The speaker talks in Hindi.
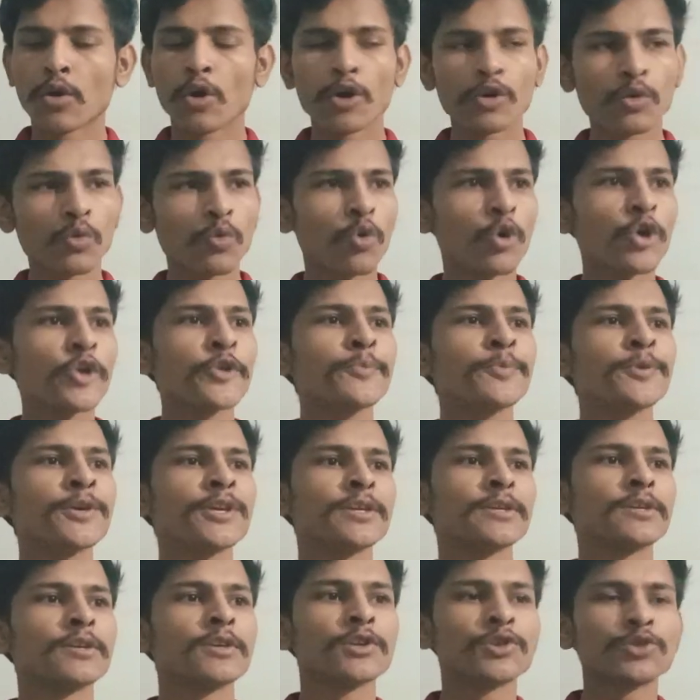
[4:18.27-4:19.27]
और कोई
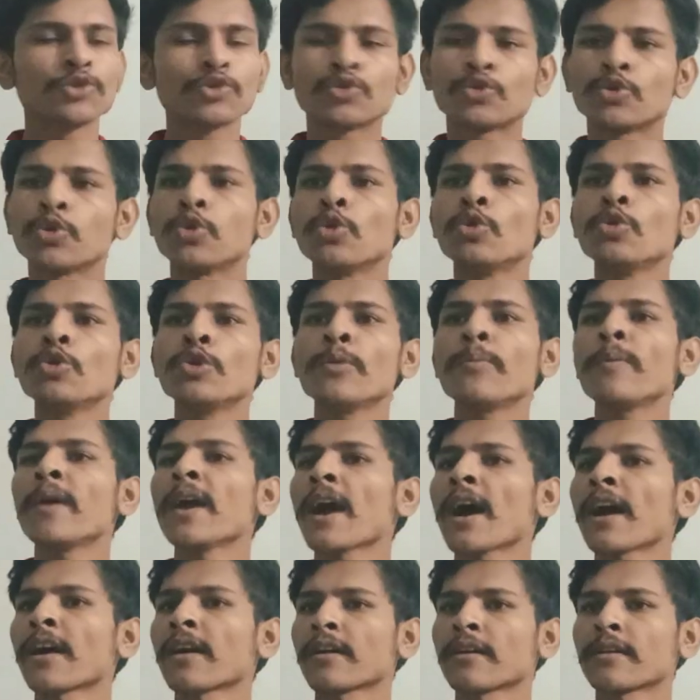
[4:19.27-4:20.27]
भी झुंड में
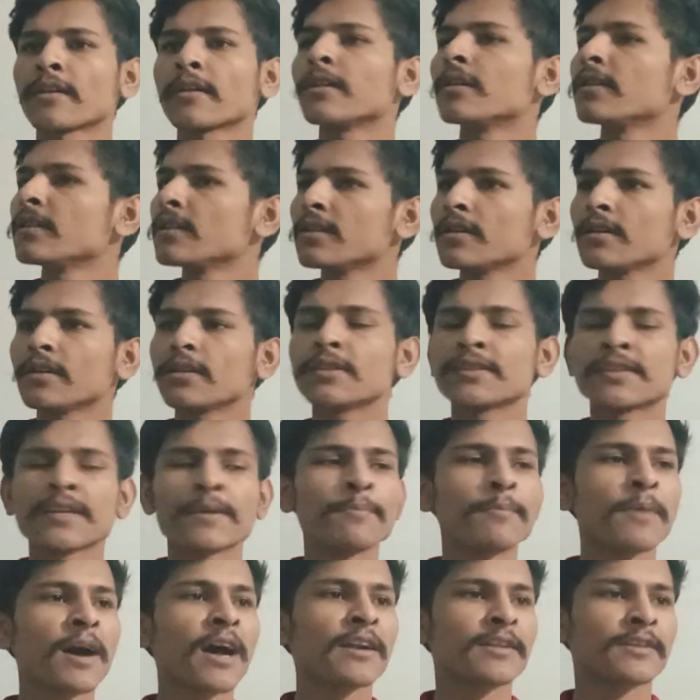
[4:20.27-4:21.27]
आकर इसे
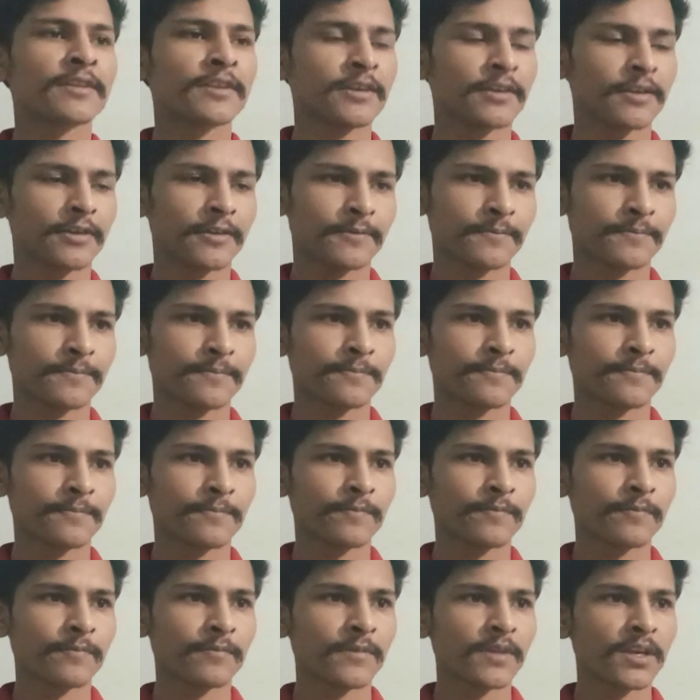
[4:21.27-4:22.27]
मार देंगे
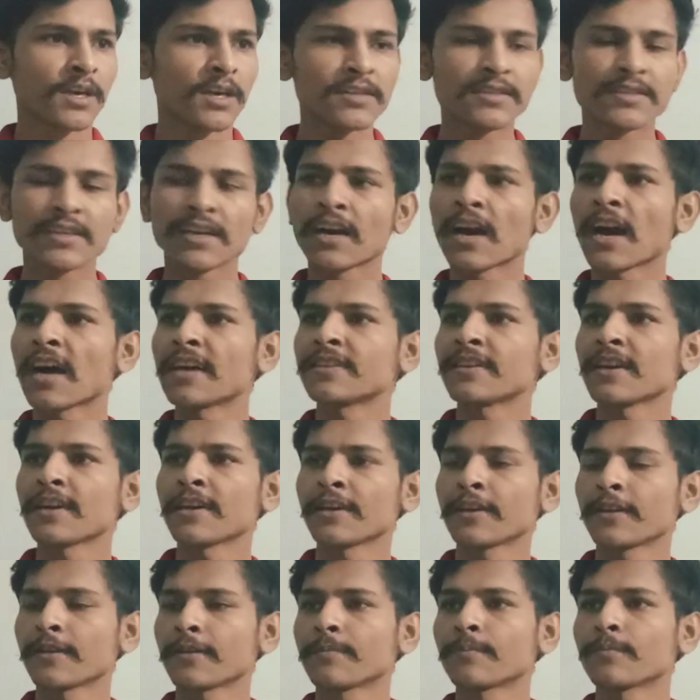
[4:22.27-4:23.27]
इसे खा
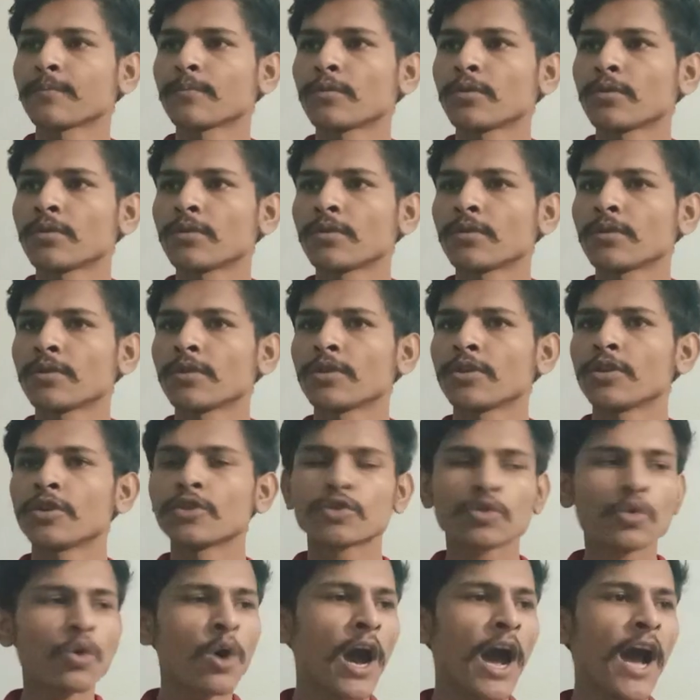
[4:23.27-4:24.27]
जाएंगे
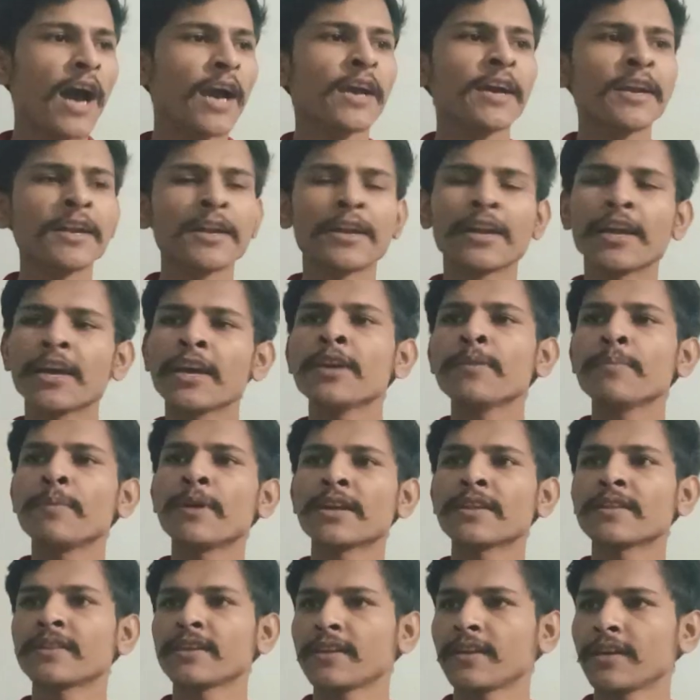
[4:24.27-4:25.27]
इसको आगे नहीं
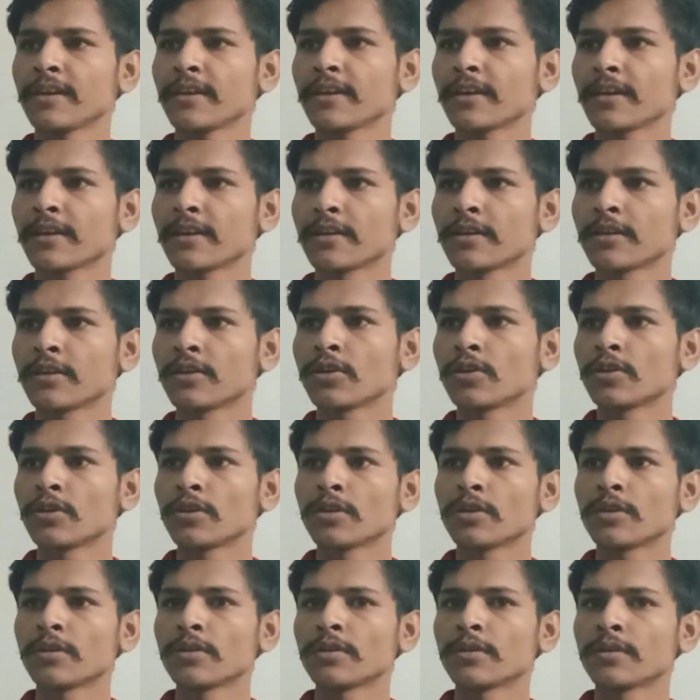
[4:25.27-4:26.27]
बढ़ने देंगे
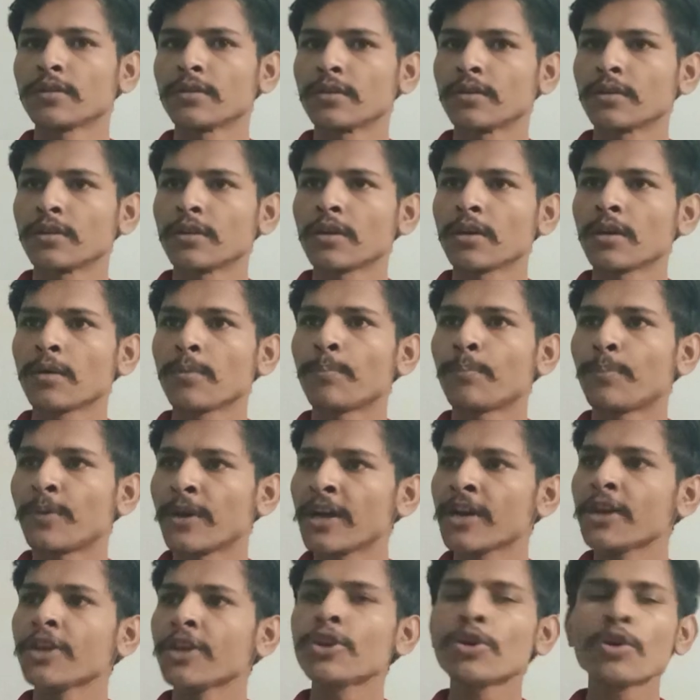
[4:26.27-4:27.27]

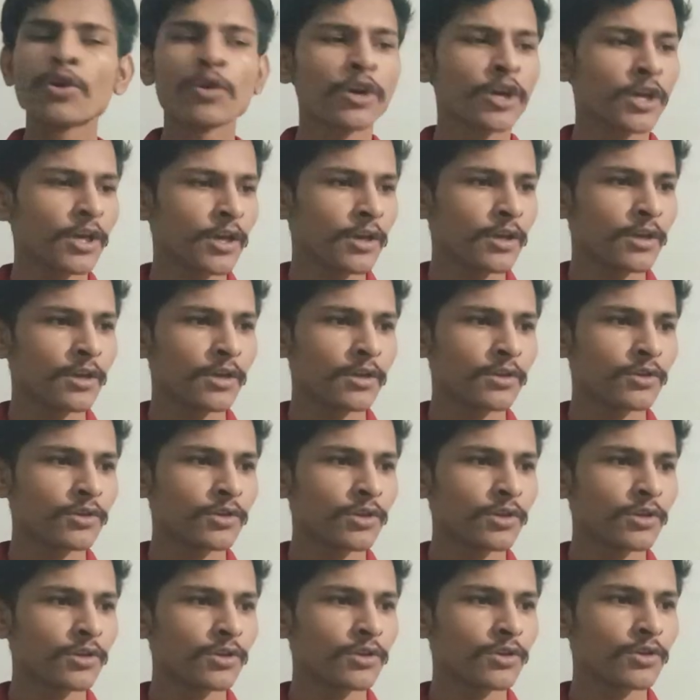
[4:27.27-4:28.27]
भेड़ियों के
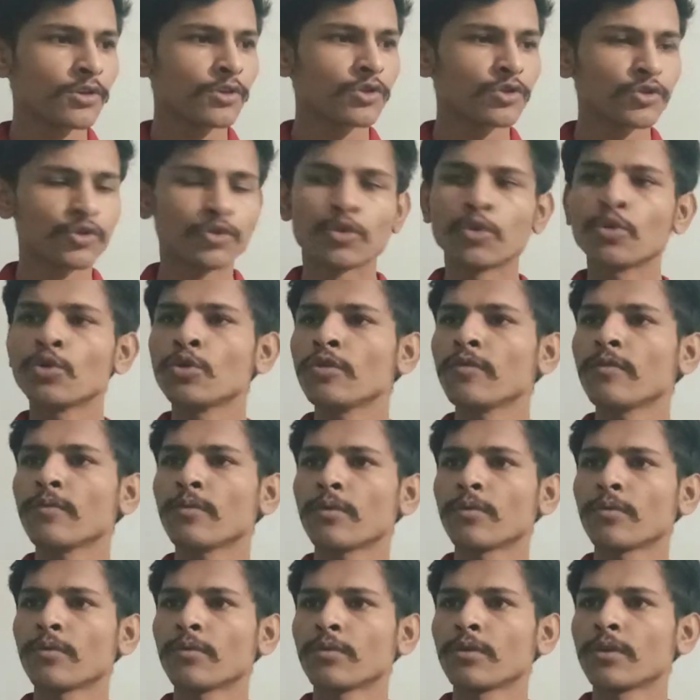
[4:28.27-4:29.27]

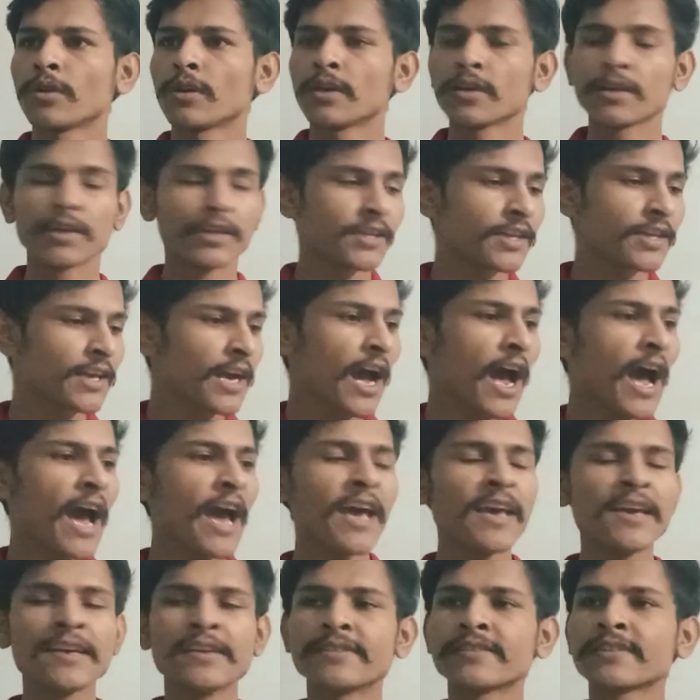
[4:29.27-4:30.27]
झुंड यदि
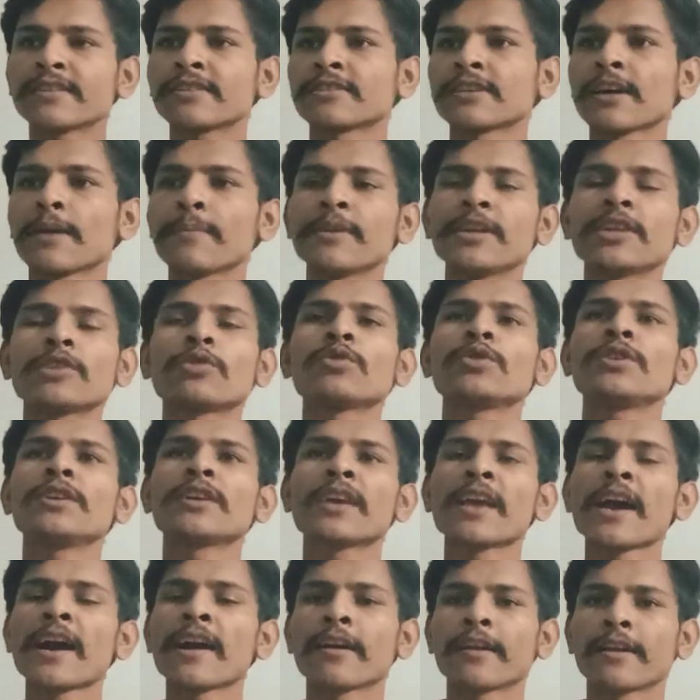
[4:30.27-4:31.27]
आए इसके सामने तो ये
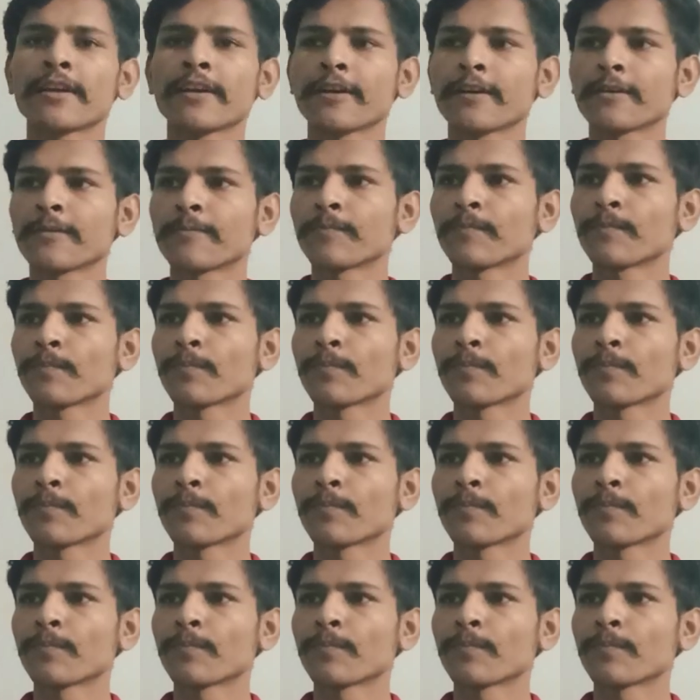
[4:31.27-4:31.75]
क्या करेगा